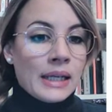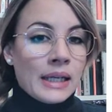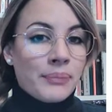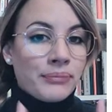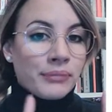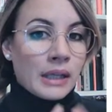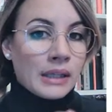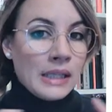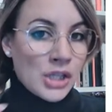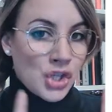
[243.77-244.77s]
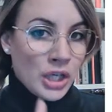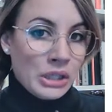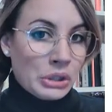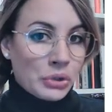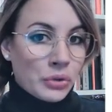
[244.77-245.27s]
ehm, il
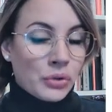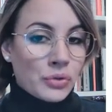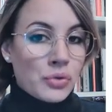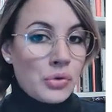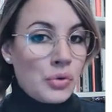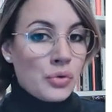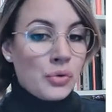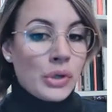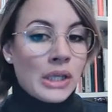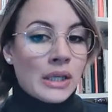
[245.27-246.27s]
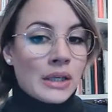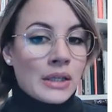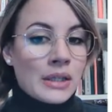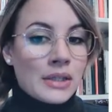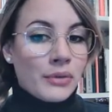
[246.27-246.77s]
centro su cui
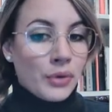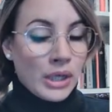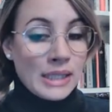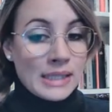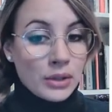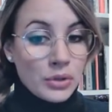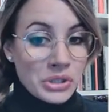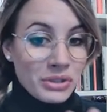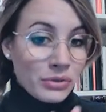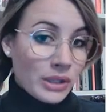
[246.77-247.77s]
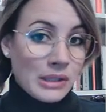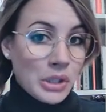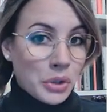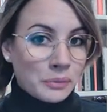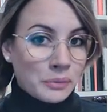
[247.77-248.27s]
eh, si focalizza Agostino è
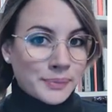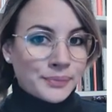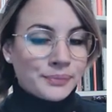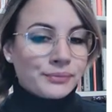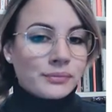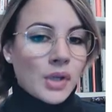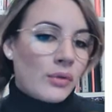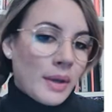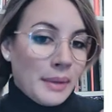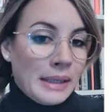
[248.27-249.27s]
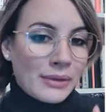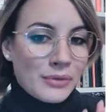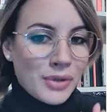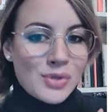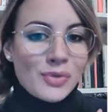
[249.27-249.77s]
Dio, mm, ovviamente
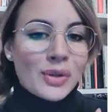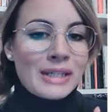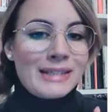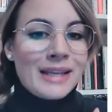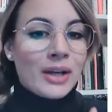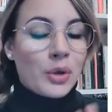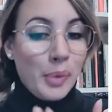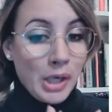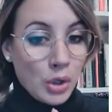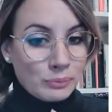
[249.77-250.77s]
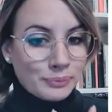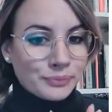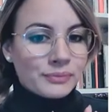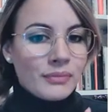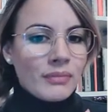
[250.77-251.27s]
è un filosofo cristiano,
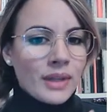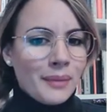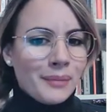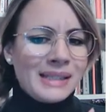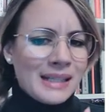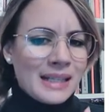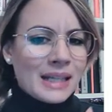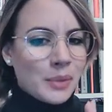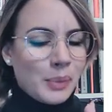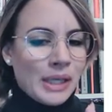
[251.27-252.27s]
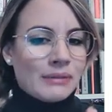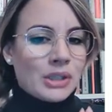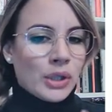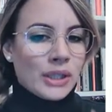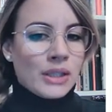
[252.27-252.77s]
però mentre gli altri
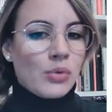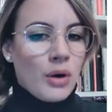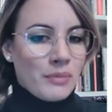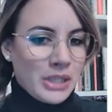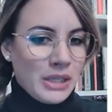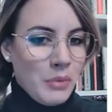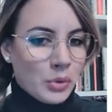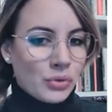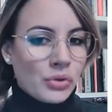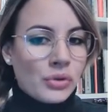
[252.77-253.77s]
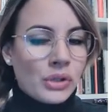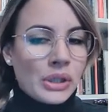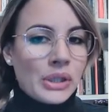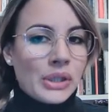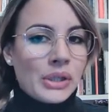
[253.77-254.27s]
parlavano anche dell'uomo e del
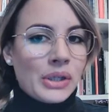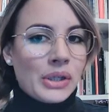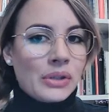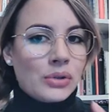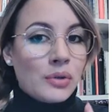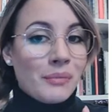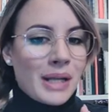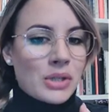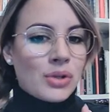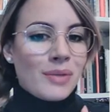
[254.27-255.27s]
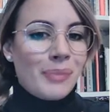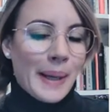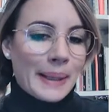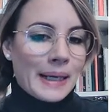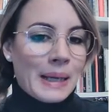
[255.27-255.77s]
mondo, eh, Tommaso ne
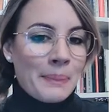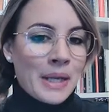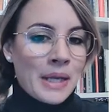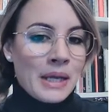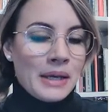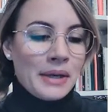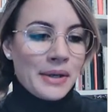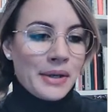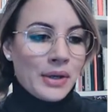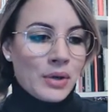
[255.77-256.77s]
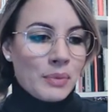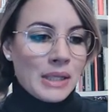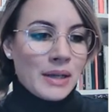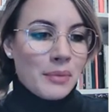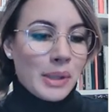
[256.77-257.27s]
parla, eh,
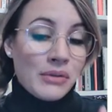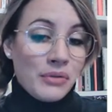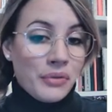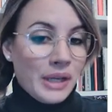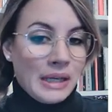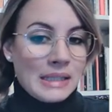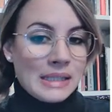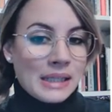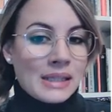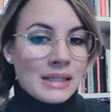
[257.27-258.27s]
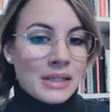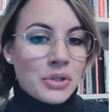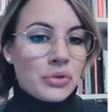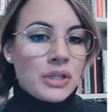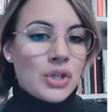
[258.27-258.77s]
come dire, per inferenza, nel
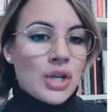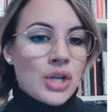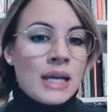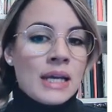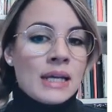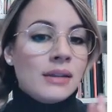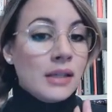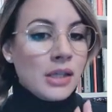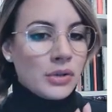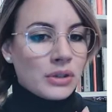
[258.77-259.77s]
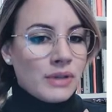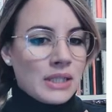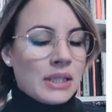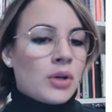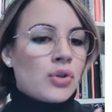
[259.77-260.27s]
senso dice Dio deve
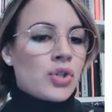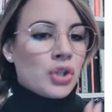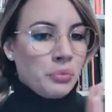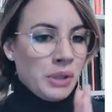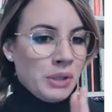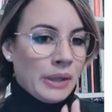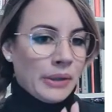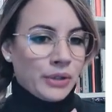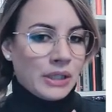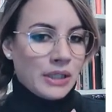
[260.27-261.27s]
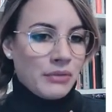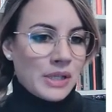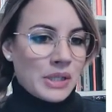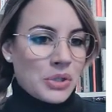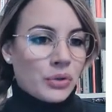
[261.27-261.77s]
essere l'oggetto primario delle
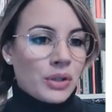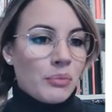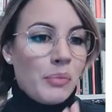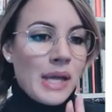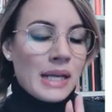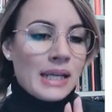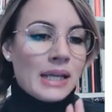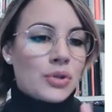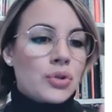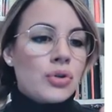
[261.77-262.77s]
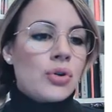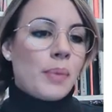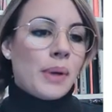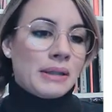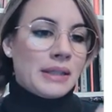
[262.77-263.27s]
riflessioni, perché
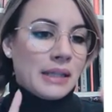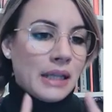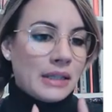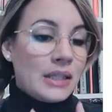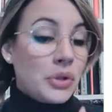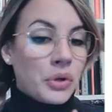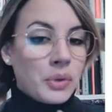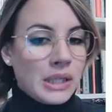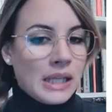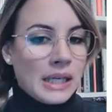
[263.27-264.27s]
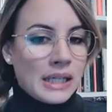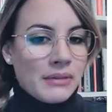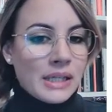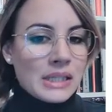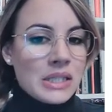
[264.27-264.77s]
solo a partire da Dio e quindi dalla
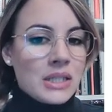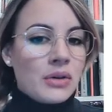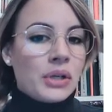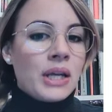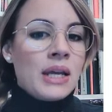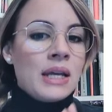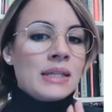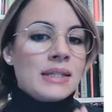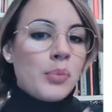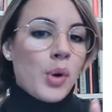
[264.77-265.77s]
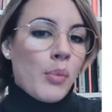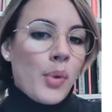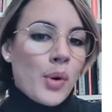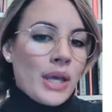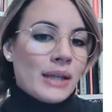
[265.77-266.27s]
rivelazione si
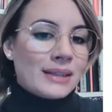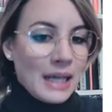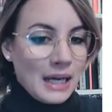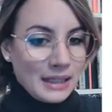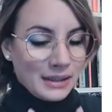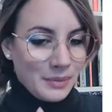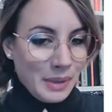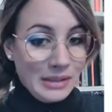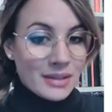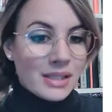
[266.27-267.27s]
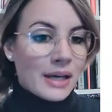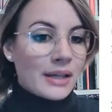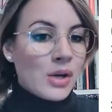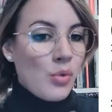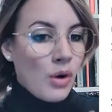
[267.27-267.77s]
può poi andare a
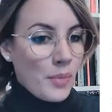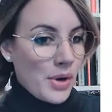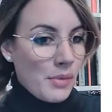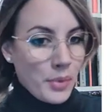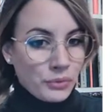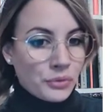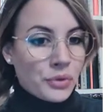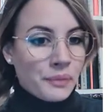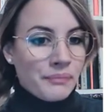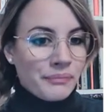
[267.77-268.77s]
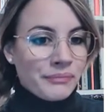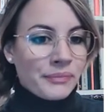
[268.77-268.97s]
tematizzare l'uomo e il mondo.